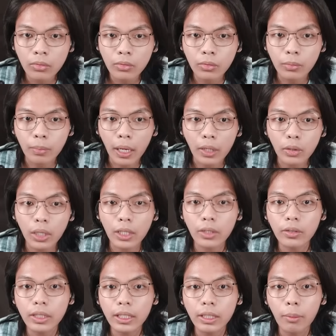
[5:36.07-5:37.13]
Sumpah aku gak
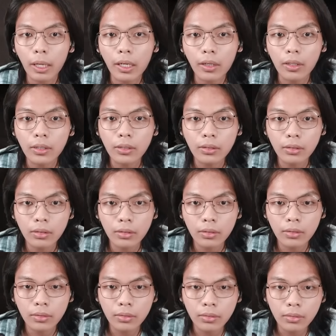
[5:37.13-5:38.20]
tahu dia di mana loh.
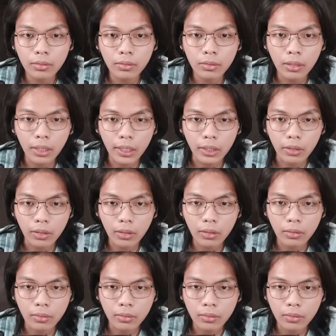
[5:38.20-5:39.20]
I don't know.